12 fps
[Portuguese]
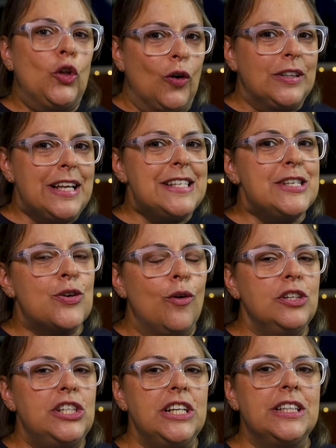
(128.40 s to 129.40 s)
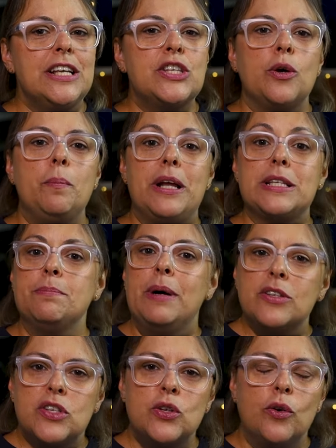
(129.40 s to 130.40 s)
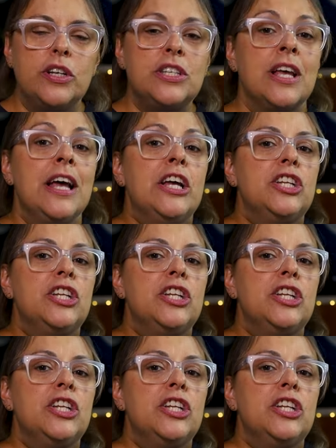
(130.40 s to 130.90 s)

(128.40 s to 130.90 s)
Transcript: todas escondidas sobre as mansões